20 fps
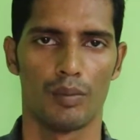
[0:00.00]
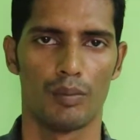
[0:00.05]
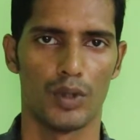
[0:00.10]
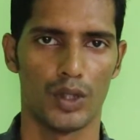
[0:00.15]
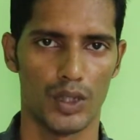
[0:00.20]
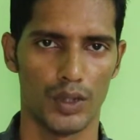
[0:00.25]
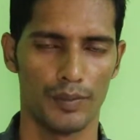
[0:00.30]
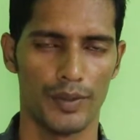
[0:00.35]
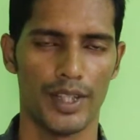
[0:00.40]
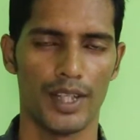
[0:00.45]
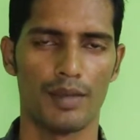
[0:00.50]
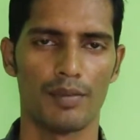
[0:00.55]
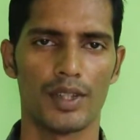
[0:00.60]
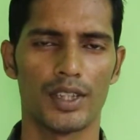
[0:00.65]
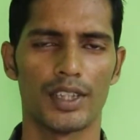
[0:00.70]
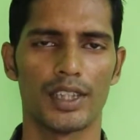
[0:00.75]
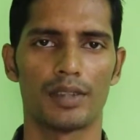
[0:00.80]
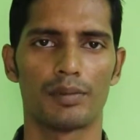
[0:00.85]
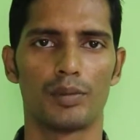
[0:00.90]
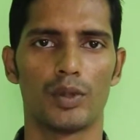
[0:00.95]
প্রথমেই আমরা
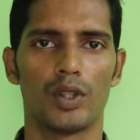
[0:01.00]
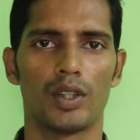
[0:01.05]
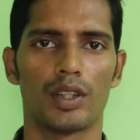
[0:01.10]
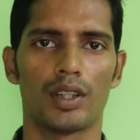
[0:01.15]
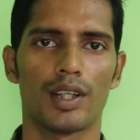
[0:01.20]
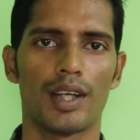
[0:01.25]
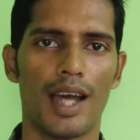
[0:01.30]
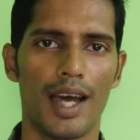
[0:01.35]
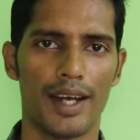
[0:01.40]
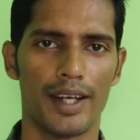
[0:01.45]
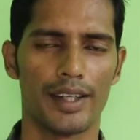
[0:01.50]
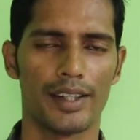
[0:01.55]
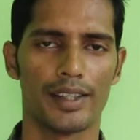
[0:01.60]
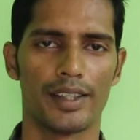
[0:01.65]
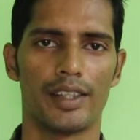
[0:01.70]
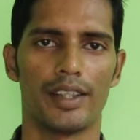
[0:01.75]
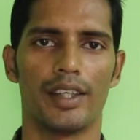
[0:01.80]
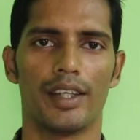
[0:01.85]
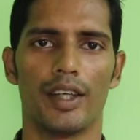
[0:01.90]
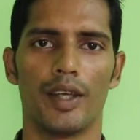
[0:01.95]
দেখব কারেন্ট
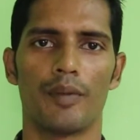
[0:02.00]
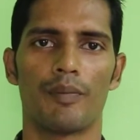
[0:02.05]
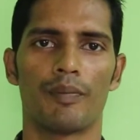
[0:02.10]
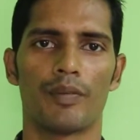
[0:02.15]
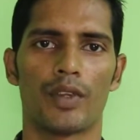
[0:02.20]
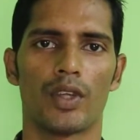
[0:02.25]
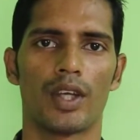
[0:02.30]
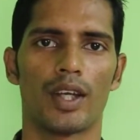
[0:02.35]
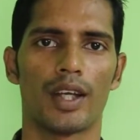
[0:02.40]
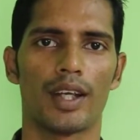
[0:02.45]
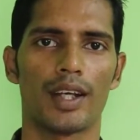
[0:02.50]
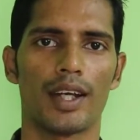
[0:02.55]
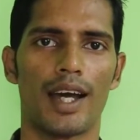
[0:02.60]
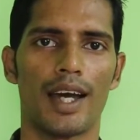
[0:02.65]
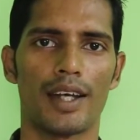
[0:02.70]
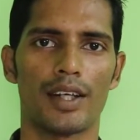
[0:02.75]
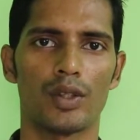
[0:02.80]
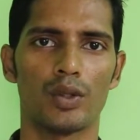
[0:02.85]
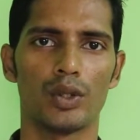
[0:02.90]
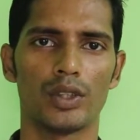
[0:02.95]
কী
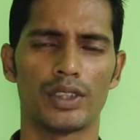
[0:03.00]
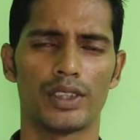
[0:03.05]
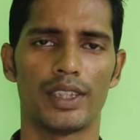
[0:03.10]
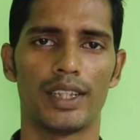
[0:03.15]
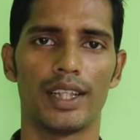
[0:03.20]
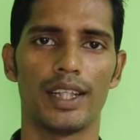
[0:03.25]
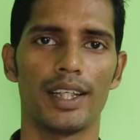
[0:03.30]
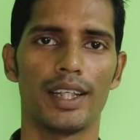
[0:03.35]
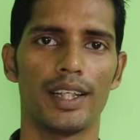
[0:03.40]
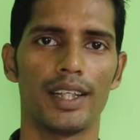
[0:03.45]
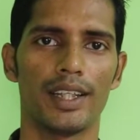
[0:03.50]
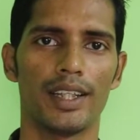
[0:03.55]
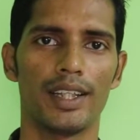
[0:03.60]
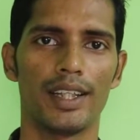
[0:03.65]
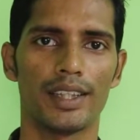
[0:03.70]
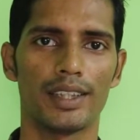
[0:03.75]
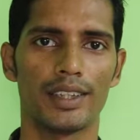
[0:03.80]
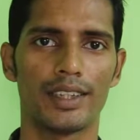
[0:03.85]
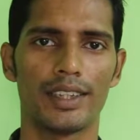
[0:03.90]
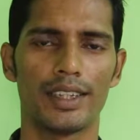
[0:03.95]
কারেন্ট হচ্ছে
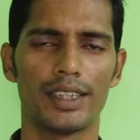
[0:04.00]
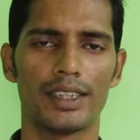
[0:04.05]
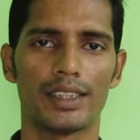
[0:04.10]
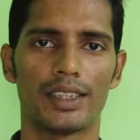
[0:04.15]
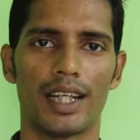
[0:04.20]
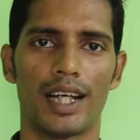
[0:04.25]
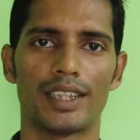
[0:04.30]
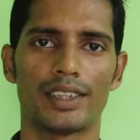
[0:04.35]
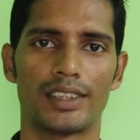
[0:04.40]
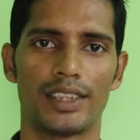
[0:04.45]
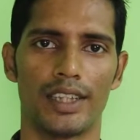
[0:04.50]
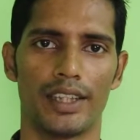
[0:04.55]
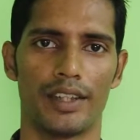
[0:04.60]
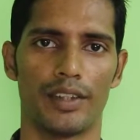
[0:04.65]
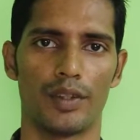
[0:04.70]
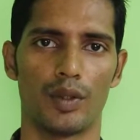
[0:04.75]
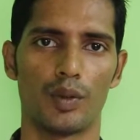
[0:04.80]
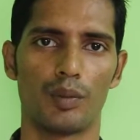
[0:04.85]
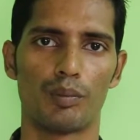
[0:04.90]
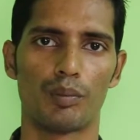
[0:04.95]
ইলেকট্রিক চার্জের
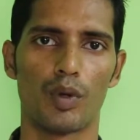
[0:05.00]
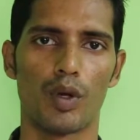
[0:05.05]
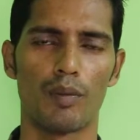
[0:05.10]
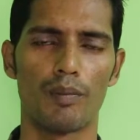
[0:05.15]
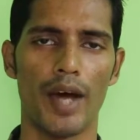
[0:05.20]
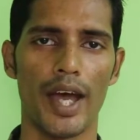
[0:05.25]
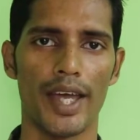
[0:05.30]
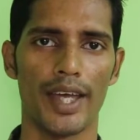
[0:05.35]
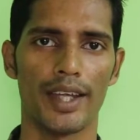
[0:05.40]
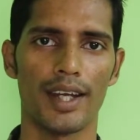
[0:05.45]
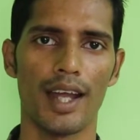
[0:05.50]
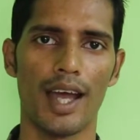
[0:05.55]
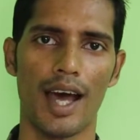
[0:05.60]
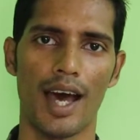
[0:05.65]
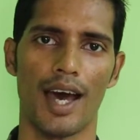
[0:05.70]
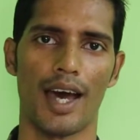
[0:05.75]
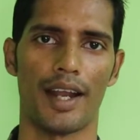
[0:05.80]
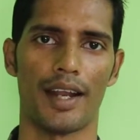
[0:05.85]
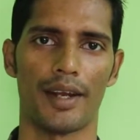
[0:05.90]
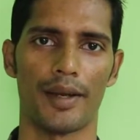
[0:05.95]
প্রবাহের
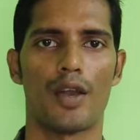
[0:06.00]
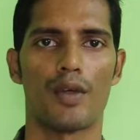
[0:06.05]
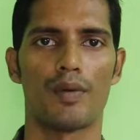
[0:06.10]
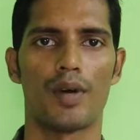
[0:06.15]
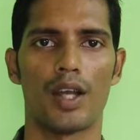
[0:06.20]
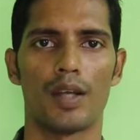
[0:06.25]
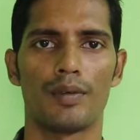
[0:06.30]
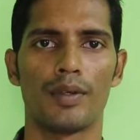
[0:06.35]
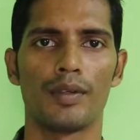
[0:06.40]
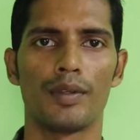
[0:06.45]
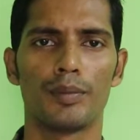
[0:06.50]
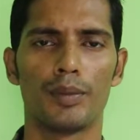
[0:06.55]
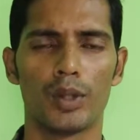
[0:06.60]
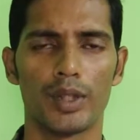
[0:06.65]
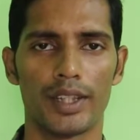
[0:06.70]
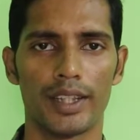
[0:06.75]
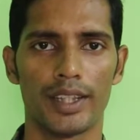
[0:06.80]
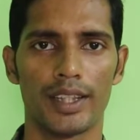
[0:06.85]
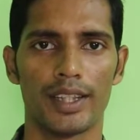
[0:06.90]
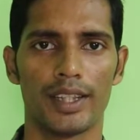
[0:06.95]
হার আরও ভালোভাবে
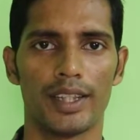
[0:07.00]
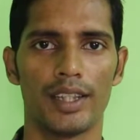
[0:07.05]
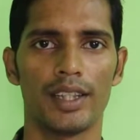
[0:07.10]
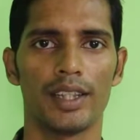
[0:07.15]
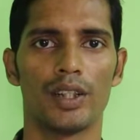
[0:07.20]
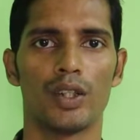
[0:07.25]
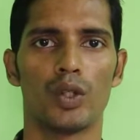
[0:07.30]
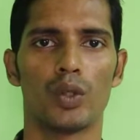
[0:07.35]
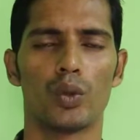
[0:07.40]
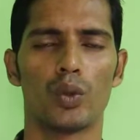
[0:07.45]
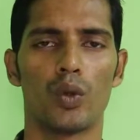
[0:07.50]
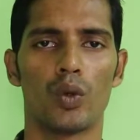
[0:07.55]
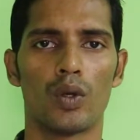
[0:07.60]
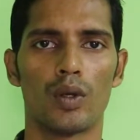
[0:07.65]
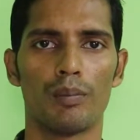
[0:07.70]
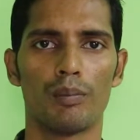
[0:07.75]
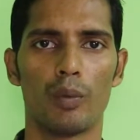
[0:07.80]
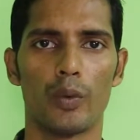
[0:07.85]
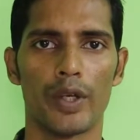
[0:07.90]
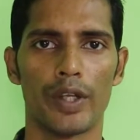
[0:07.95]
বলতে গেলে
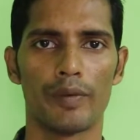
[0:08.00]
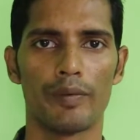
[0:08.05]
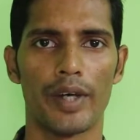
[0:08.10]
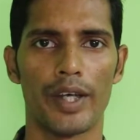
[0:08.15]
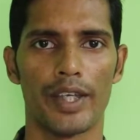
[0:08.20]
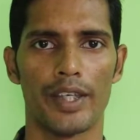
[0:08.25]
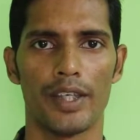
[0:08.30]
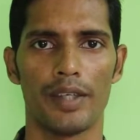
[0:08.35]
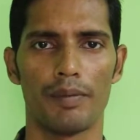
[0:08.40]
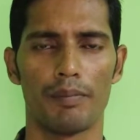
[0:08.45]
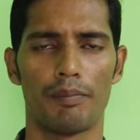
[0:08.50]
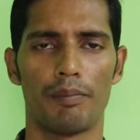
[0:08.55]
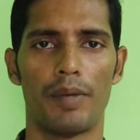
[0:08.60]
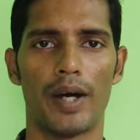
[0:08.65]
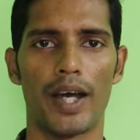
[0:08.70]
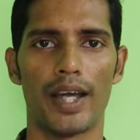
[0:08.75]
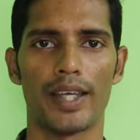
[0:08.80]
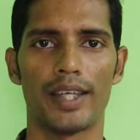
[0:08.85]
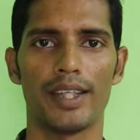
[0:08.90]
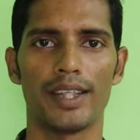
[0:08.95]
কোনো পরিবাহী
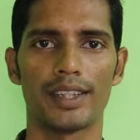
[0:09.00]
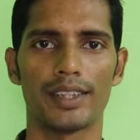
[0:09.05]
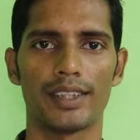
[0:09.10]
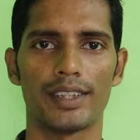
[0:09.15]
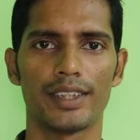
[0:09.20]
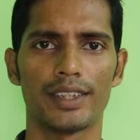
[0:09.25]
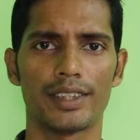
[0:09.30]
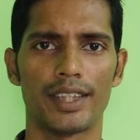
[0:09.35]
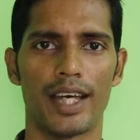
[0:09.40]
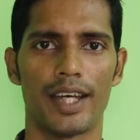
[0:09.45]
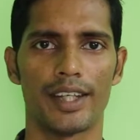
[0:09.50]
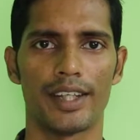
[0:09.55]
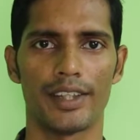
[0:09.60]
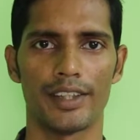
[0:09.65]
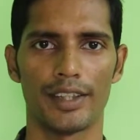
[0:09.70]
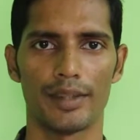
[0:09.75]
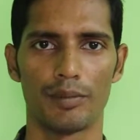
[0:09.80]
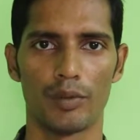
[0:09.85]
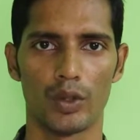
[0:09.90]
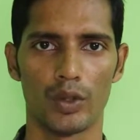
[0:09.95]
বা ইলেকট্রিক
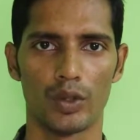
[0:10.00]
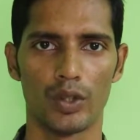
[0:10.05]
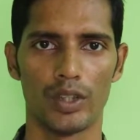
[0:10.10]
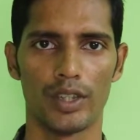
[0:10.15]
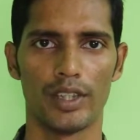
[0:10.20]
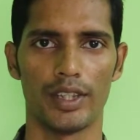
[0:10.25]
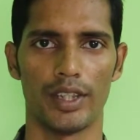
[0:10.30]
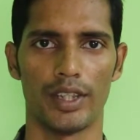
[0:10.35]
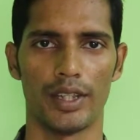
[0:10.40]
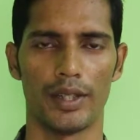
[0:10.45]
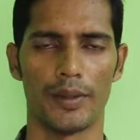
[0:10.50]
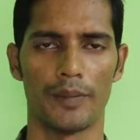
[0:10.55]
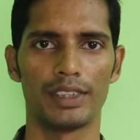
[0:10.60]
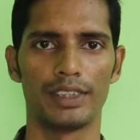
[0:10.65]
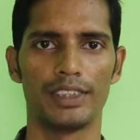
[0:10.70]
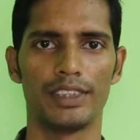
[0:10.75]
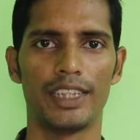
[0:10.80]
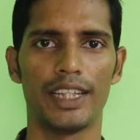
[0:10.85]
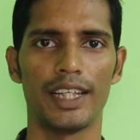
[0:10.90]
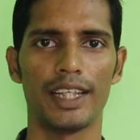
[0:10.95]
সার্কিটের মধ্য দিয়ে
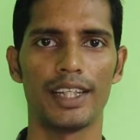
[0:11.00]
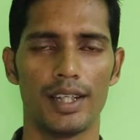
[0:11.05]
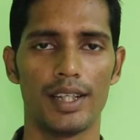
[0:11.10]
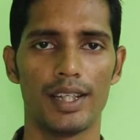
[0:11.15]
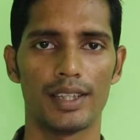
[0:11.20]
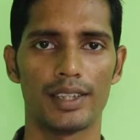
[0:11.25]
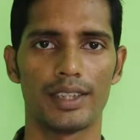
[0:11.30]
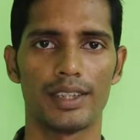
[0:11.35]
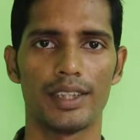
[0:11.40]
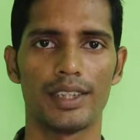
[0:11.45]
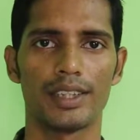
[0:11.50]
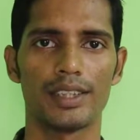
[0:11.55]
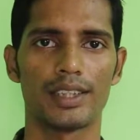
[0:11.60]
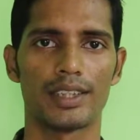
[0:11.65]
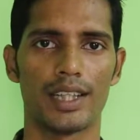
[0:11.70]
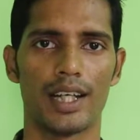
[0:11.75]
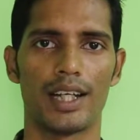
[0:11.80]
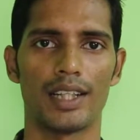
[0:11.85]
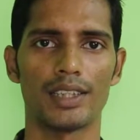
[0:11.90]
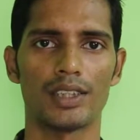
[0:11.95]
যে ইলেকট্রিক
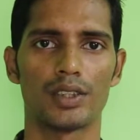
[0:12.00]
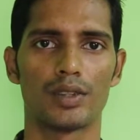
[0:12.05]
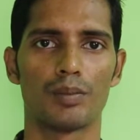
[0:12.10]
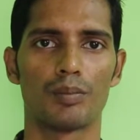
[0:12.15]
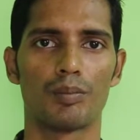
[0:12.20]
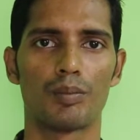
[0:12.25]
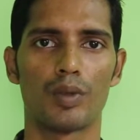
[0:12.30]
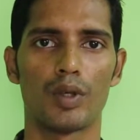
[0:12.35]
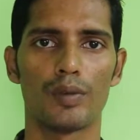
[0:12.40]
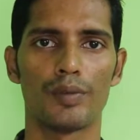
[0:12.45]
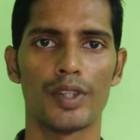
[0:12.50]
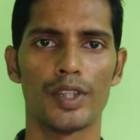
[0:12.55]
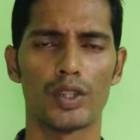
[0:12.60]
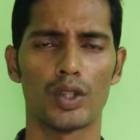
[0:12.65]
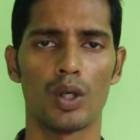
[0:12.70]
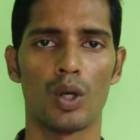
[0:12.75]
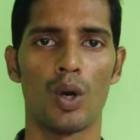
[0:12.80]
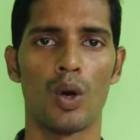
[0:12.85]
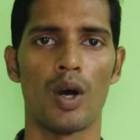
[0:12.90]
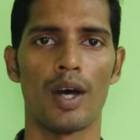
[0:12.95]
চার্জ
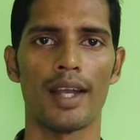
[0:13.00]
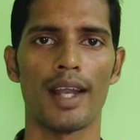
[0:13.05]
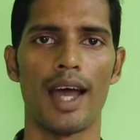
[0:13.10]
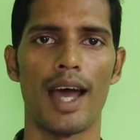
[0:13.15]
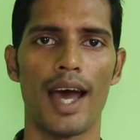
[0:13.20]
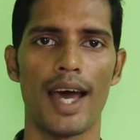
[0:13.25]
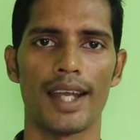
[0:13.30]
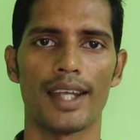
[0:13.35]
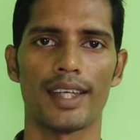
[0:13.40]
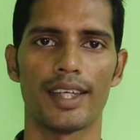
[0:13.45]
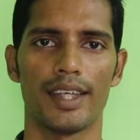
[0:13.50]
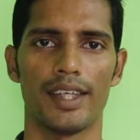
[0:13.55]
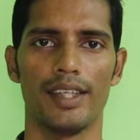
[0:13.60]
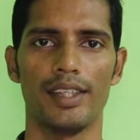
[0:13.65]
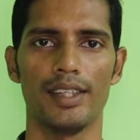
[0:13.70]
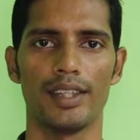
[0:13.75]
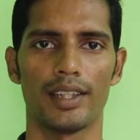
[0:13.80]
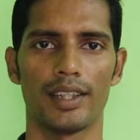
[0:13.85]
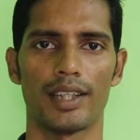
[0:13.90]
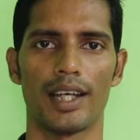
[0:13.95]
প্রবাহিত হওয়ার হারকেই
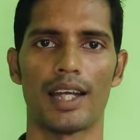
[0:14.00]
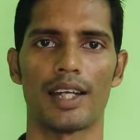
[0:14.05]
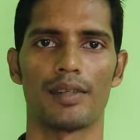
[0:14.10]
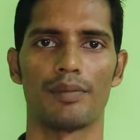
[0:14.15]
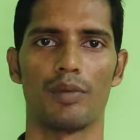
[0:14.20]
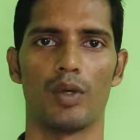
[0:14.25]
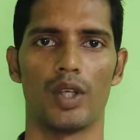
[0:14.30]
কারেন্ট